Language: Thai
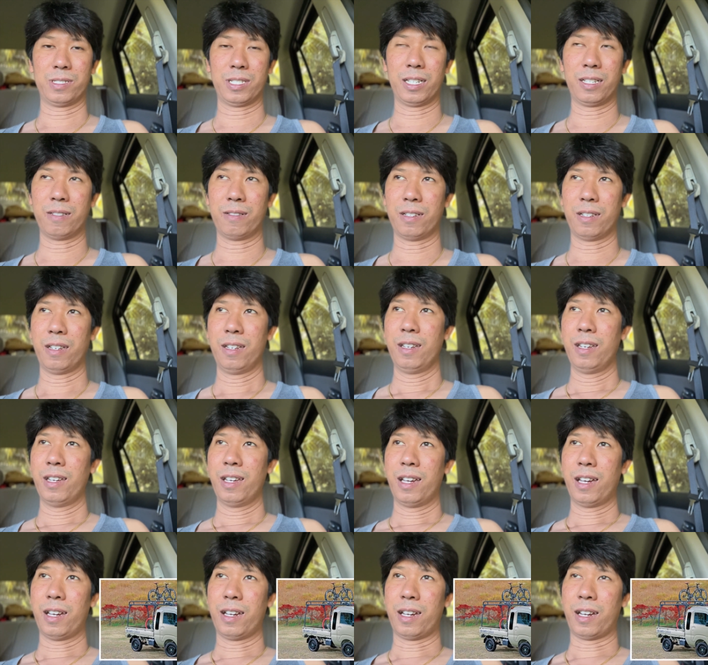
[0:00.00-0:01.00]
ซึ่ง
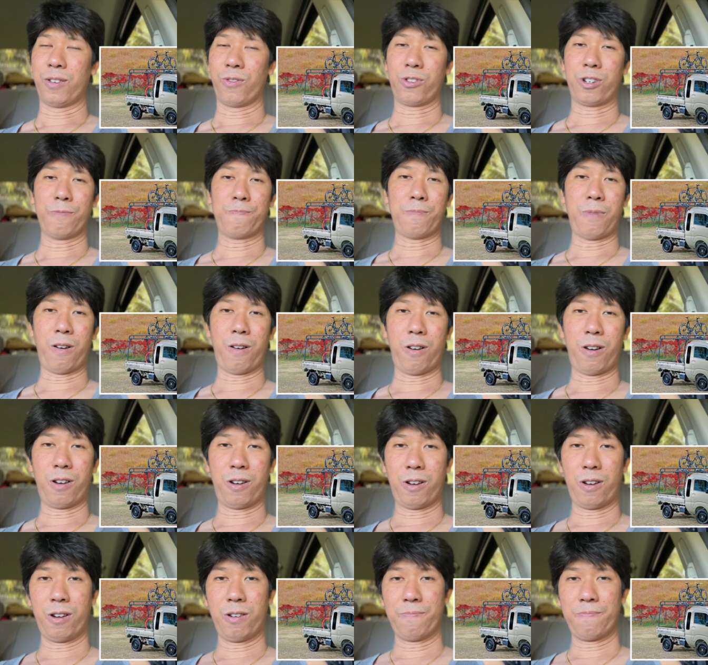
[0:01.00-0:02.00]
รถกระป๋อ
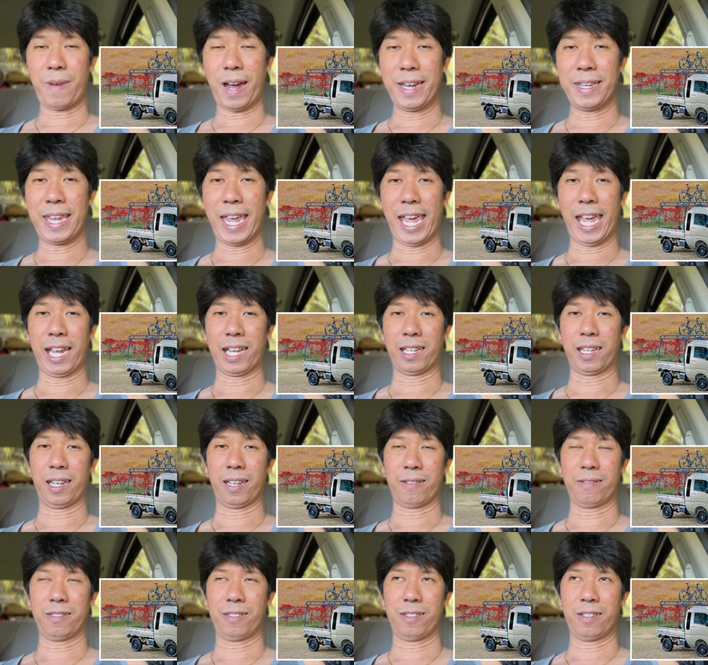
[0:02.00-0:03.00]
ป้ายแดงเนี่
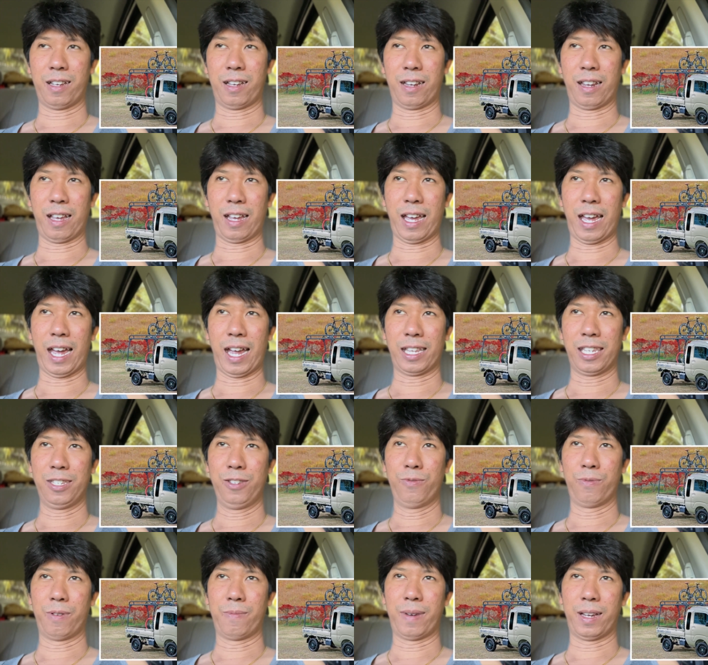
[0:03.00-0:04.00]
ย ราคา นี่
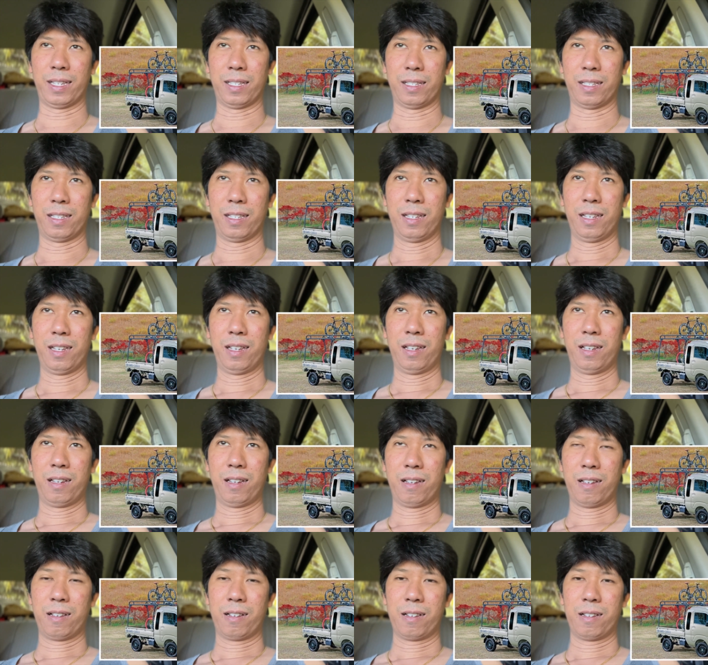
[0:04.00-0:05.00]
อยู่ประมาณ
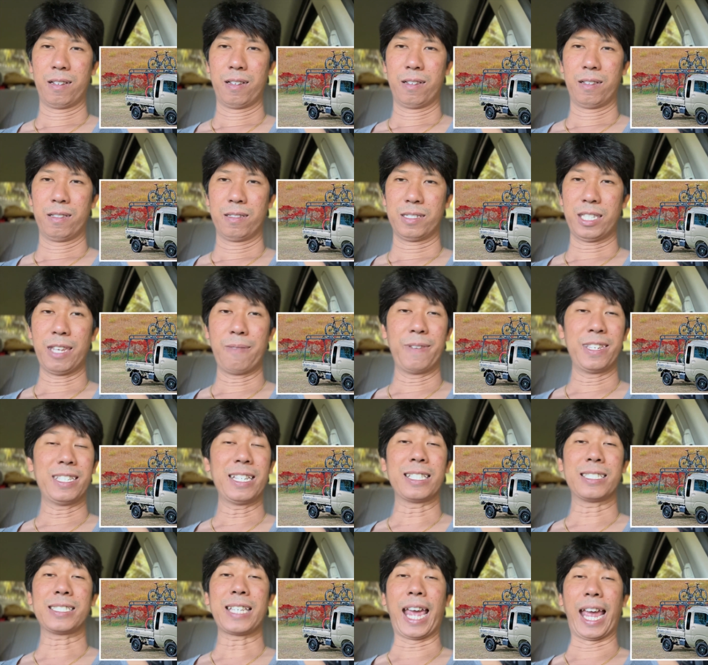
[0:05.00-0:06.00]
ตีไป
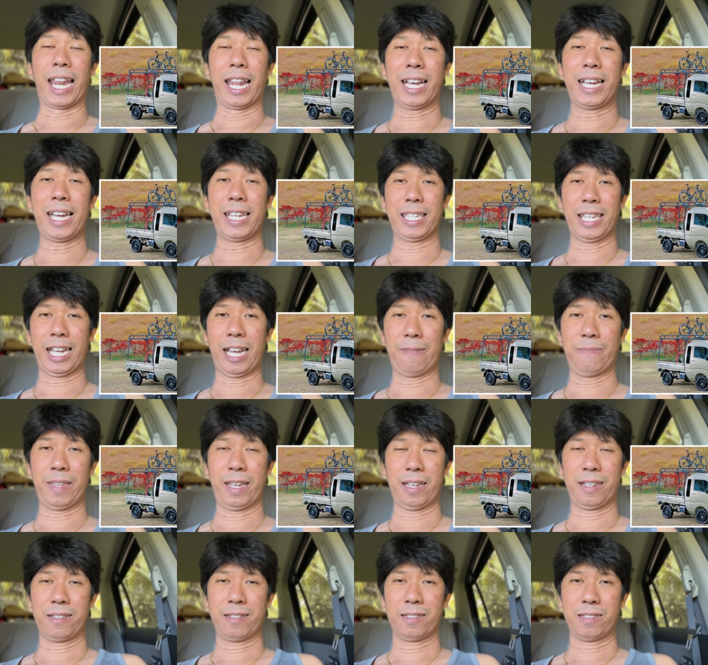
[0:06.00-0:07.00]
เจ็ดแสนแล้วกันนะครับ
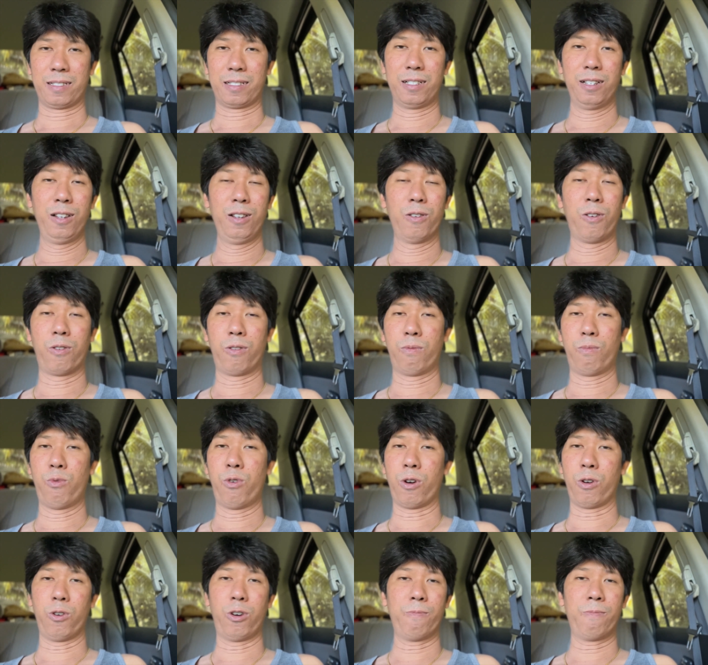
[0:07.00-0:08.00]
นะขึ้นลงบ
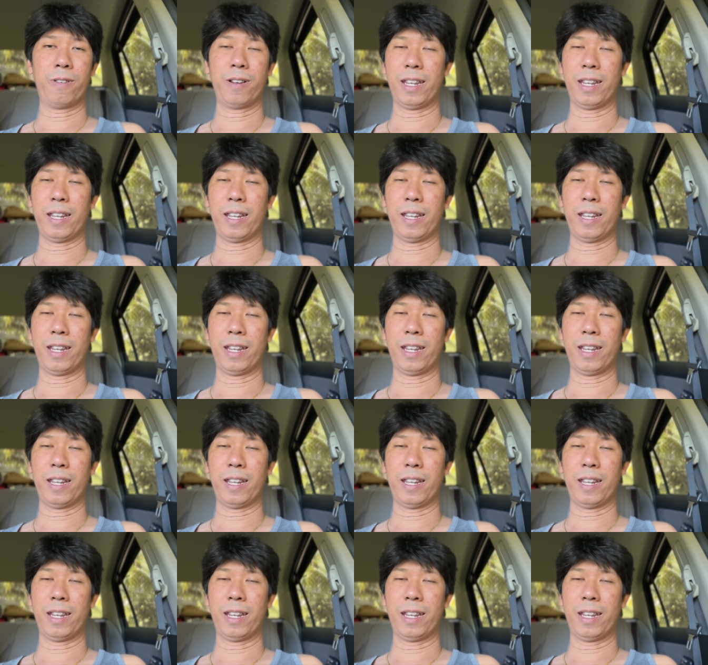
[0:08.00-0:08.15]
วกลบก็